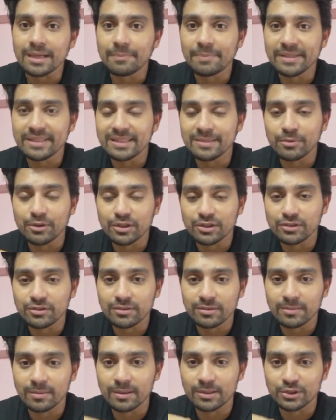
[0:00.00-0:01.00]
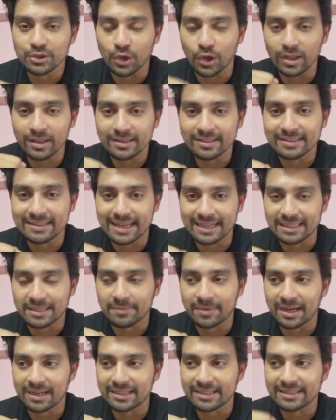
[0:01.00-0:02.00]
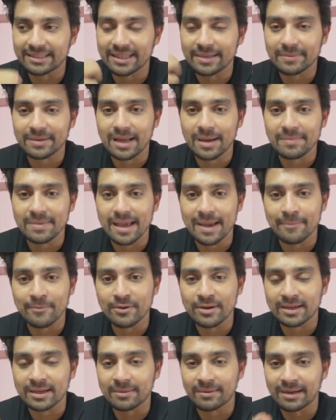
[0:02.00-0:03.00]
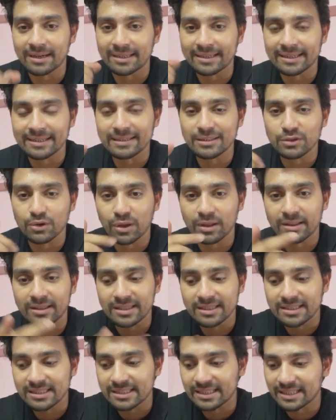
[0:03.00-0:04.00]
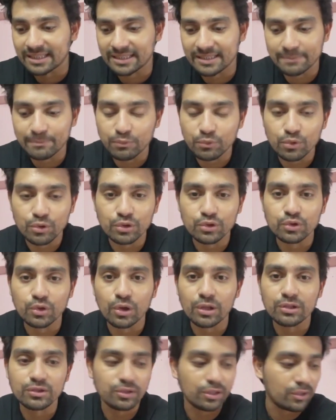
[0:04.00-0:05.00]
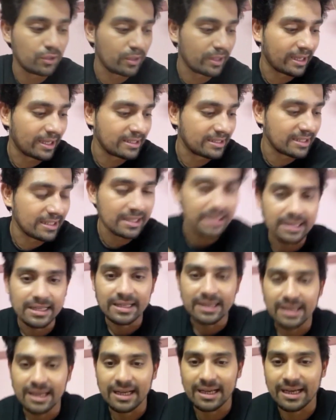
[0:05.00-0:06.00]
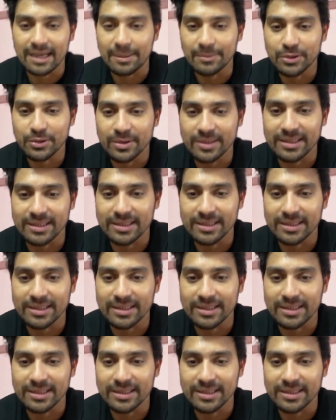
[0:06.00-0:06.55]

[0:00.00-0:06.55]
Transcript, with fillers: প্রীতি বলেছিল জল দিতে একটা বালতিতে এবার আমি এমন একটা বালতি এনে জল দিয়েছি যেটা দিয়ে পুরো জল জল হয়ে গেছে আমি তোমাদের